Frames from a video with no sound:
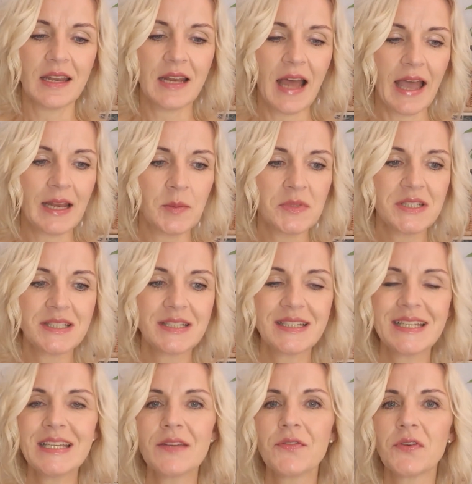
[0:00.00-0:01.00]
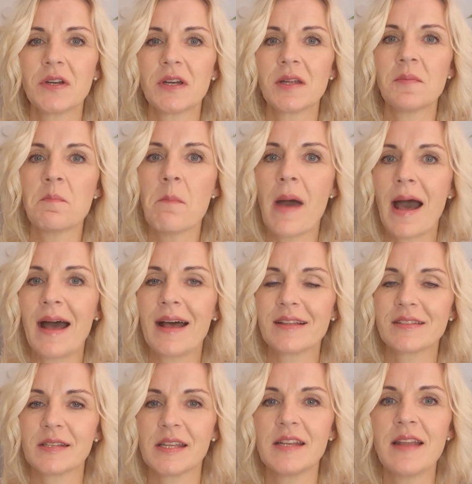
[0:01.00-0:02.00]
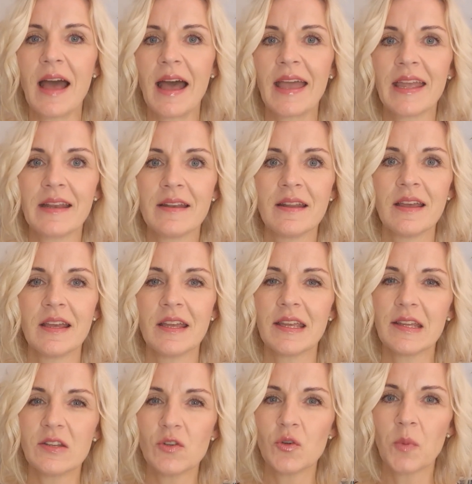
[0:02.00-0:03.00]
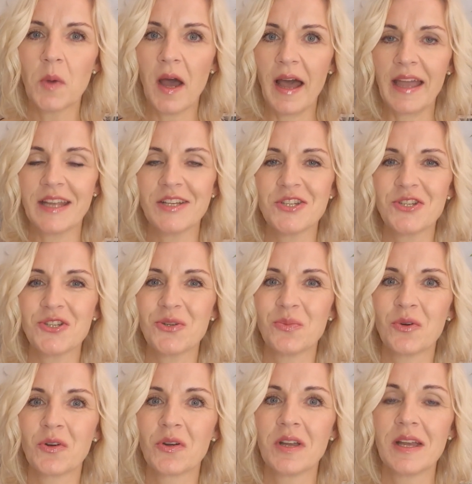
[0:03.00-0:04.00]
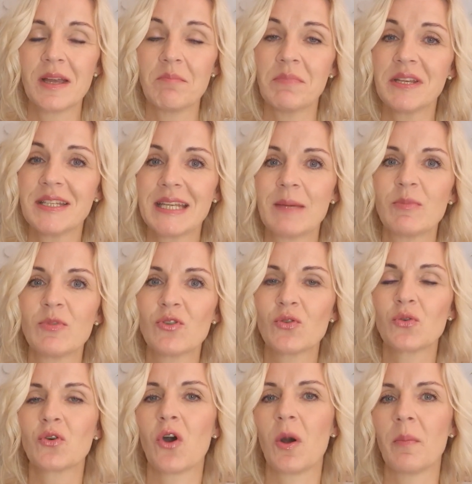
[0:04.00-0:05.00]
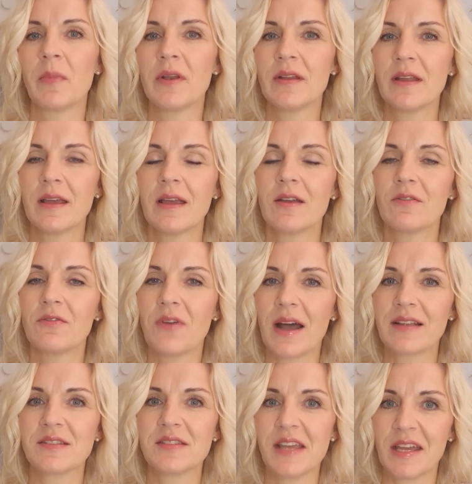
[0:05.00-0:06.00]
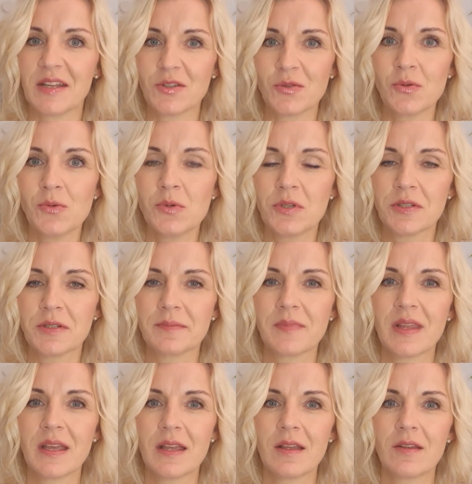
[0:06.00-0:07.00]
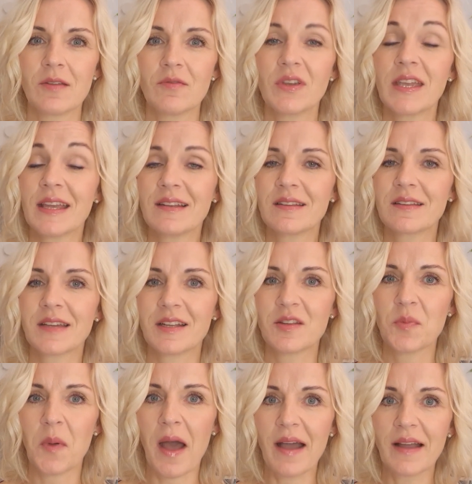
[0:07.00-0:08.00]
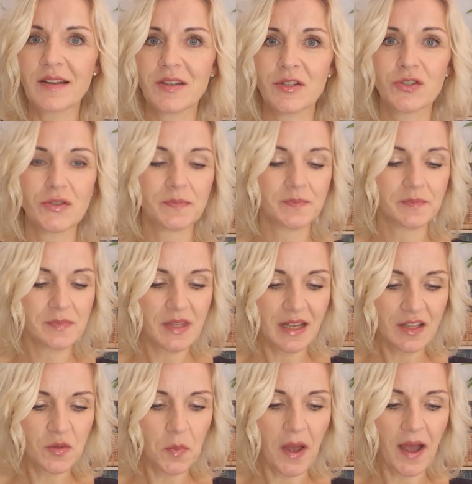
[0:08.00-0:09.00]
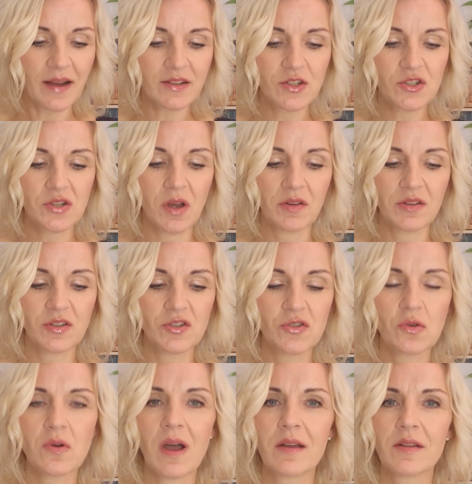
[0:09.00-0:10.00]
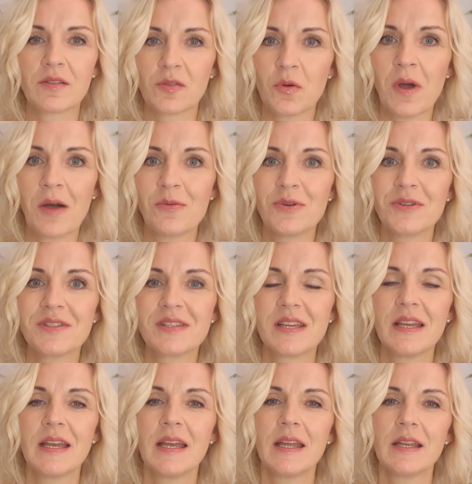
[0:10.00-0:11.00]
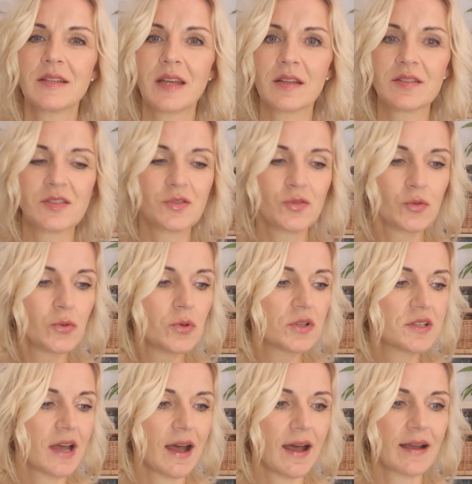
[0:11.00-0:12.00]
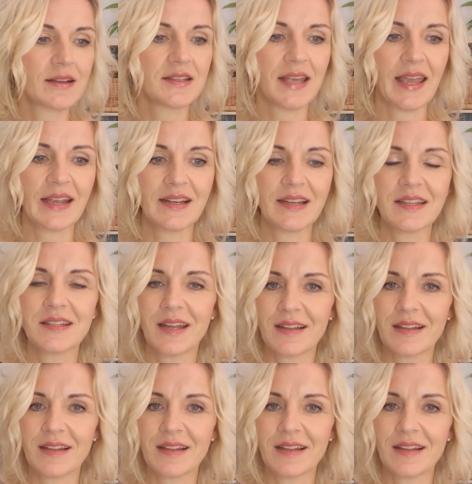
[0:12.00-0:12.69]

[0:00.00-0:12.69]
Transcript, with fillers: in einem tieferen Maß hinein in Übereinstimmung mit dem zu kommen, was er tut. Wie geht es ganz praktisch? Ganz praktisch schaut es so aus, dass du tagtäglich